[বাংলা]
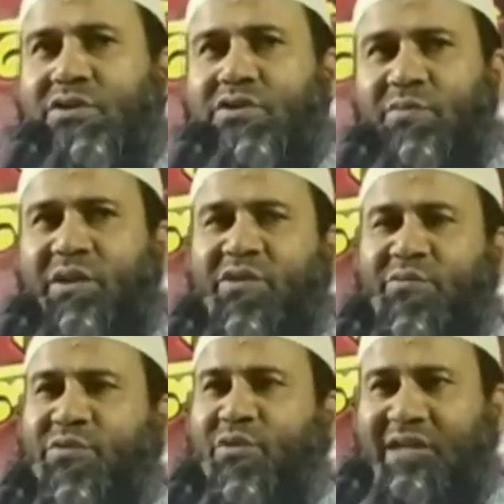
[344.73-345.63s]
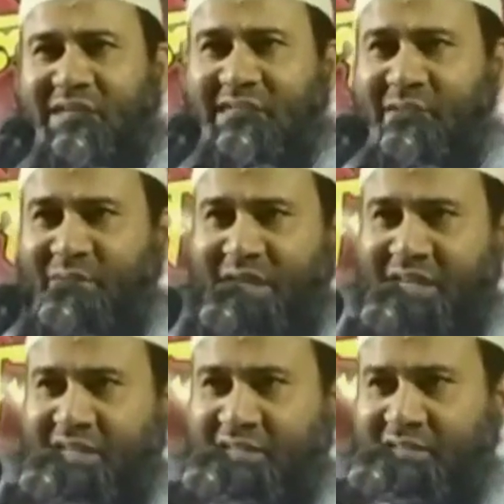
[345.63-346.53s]
সমানিত কয়টা শ্যাম
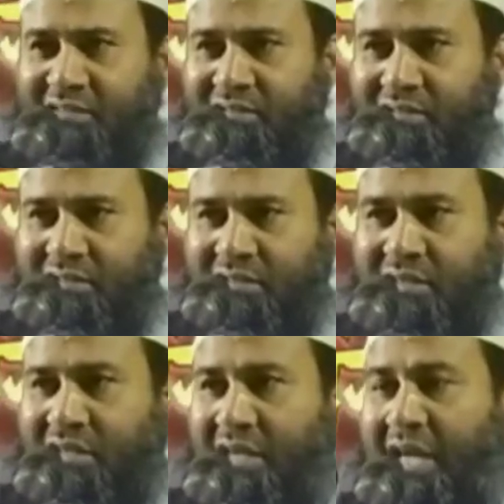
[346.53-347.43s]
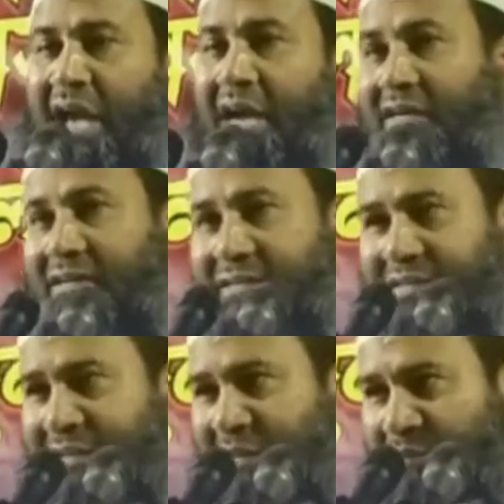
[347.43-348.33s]
রাখলে একটা
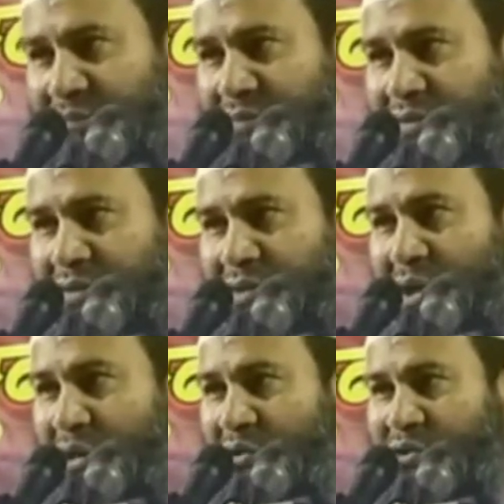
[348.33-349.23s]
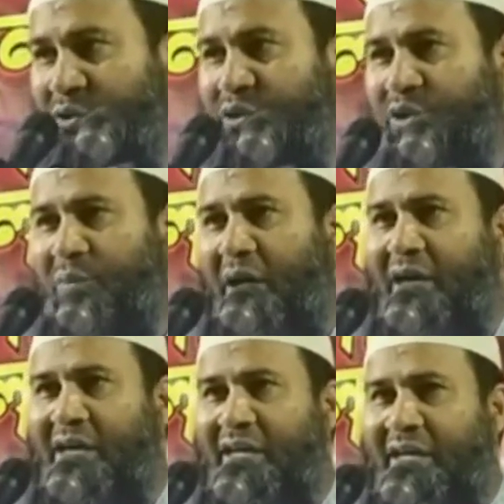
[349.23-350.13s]
শ্যাম যদিও বা
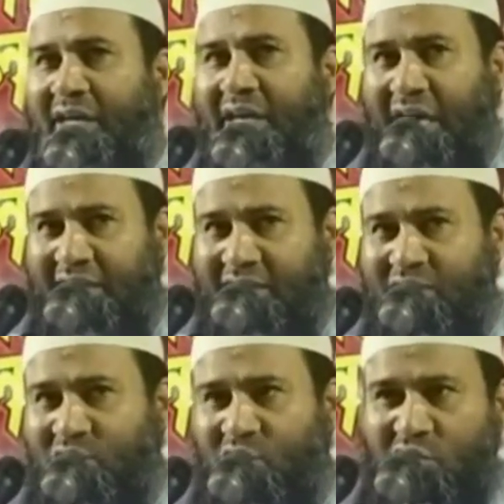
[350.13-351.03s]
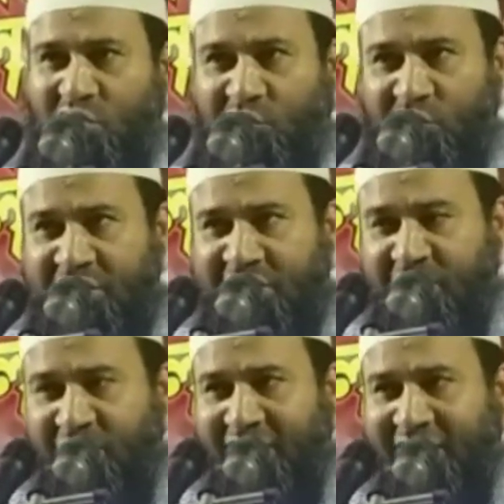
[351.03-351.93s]
এই হাদিসগুলো নফল
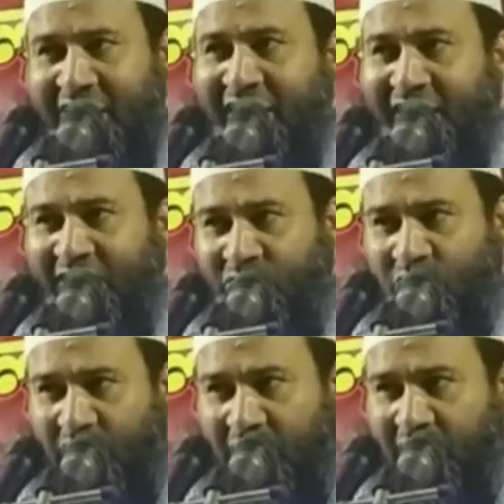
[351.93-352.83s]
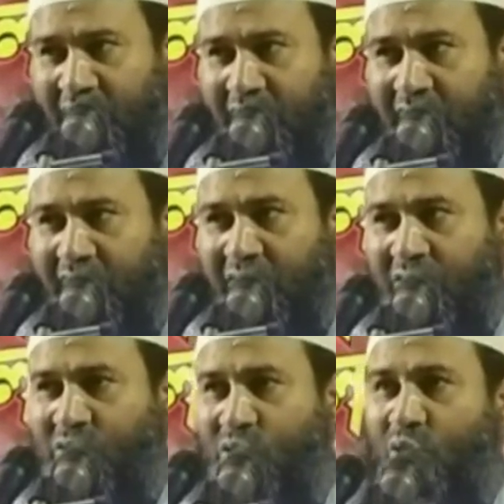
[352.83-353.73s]
শ্যামের দিকে ইঙ্গিত করে
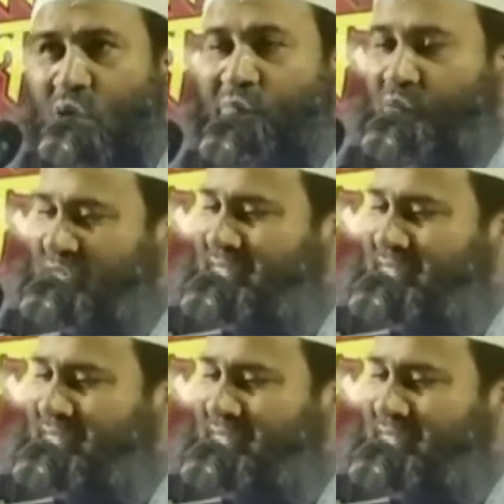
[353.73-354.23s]
তো নফল